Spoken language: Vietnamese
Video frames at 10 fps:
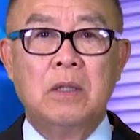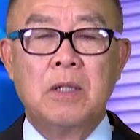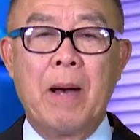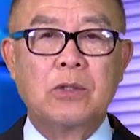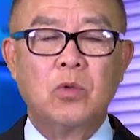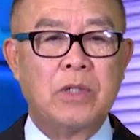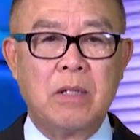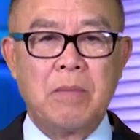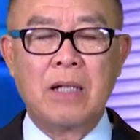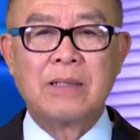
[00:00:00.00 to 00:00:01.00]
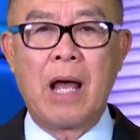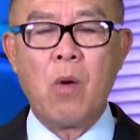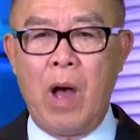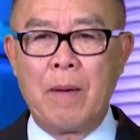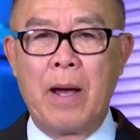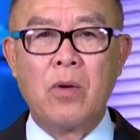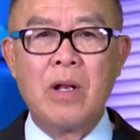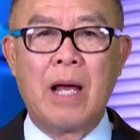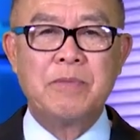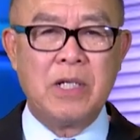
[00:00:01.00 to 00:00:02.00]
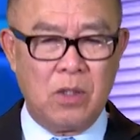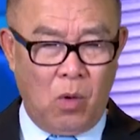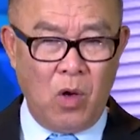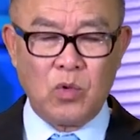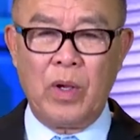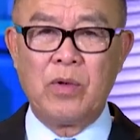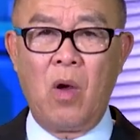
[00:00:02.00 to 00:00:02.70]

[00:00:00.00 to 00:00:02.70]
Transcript: Thì bà Susan bà tá hỏa, bà nói làm gì có chuyện